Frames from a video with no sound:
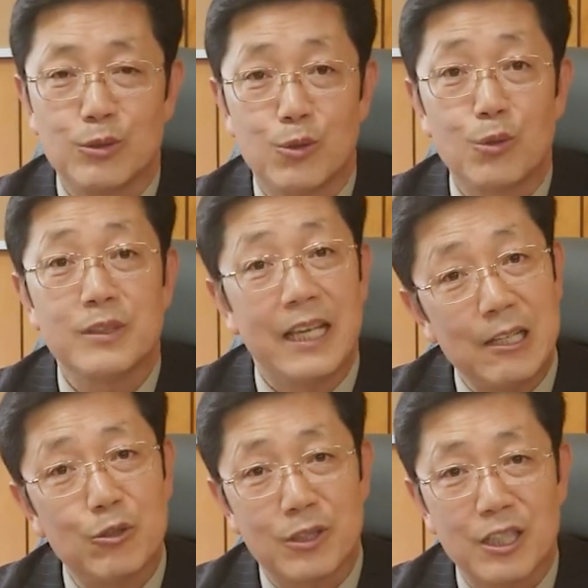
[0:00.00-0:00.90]
또
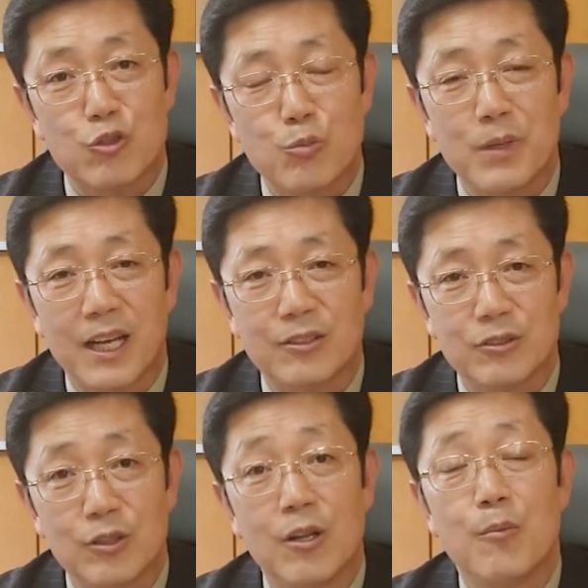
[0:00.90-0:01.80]
내일도 그렇게 준비해갈 수
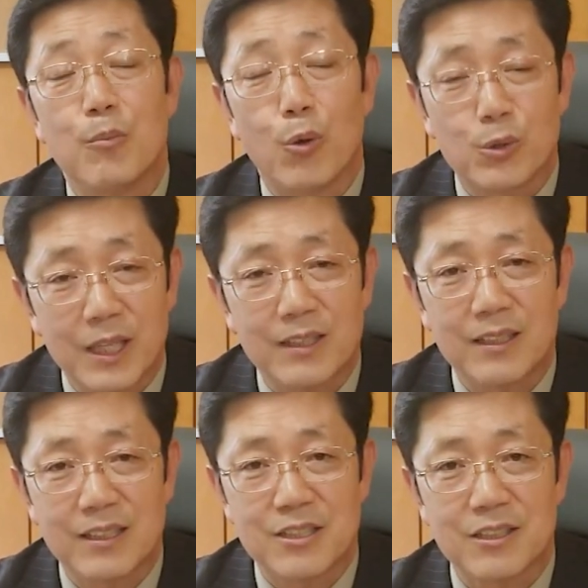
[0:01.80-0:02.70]
있는 복된 날
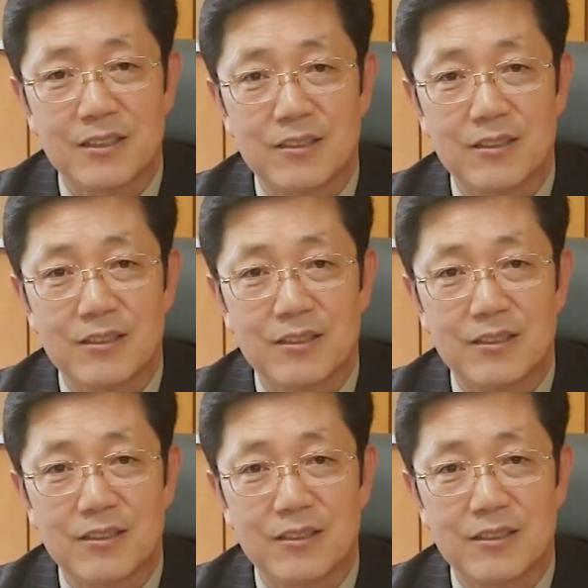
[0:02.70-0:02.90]
되시기를,